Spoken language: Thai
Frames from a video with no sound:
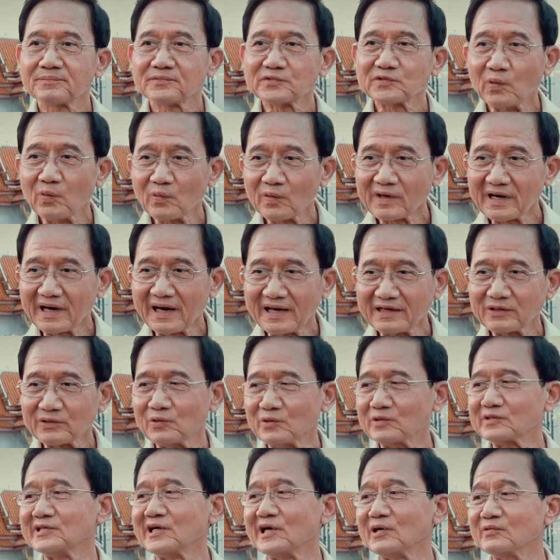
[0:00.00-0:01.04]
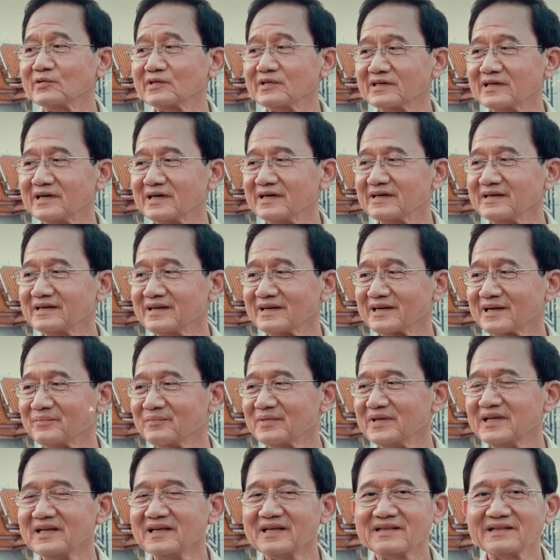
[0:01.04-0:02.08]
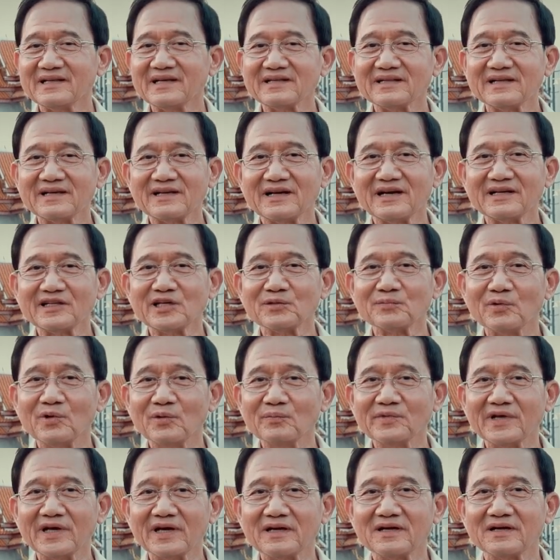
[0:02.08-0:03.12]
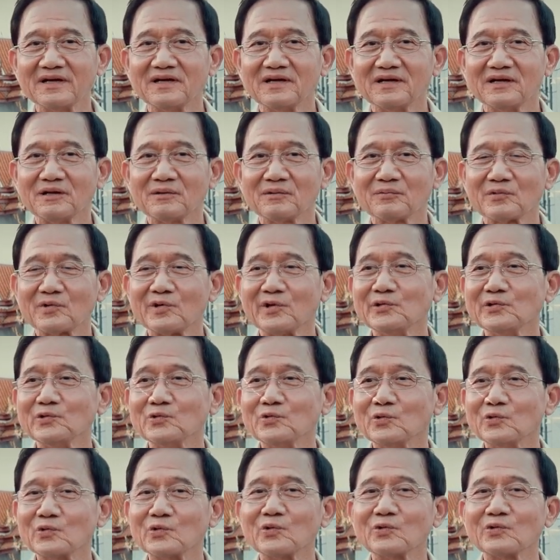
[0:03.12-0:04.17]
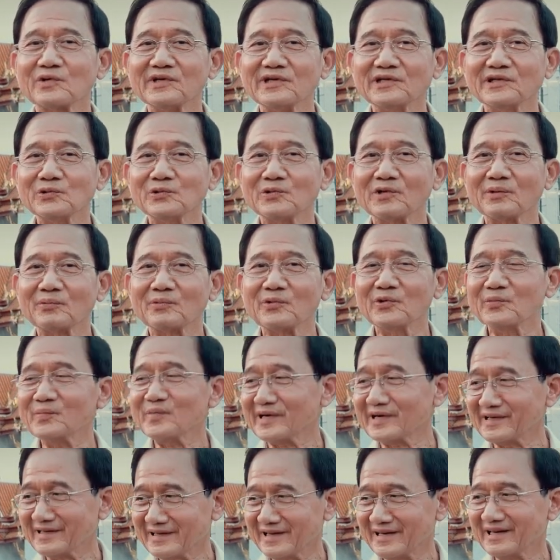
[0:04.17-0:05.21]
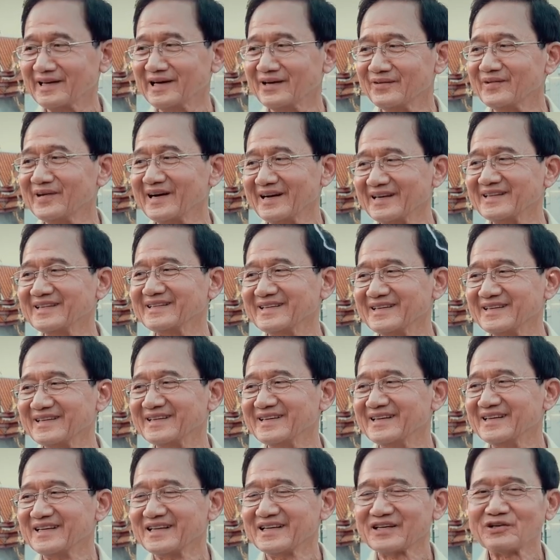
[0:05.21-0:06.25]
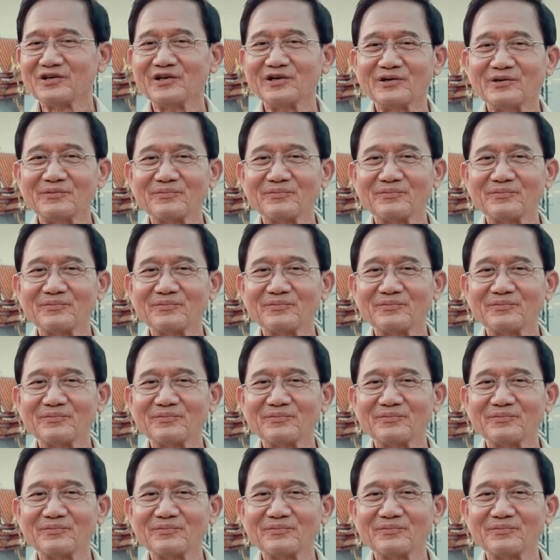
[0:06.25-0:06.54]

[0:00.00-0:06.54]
สงการของชาวเหนือนะครับในฐานะที่ผมเนี่ยก็อยู่คุกคีอยู่กับคนเมืองเหนือนะว่างั้นเถอะก็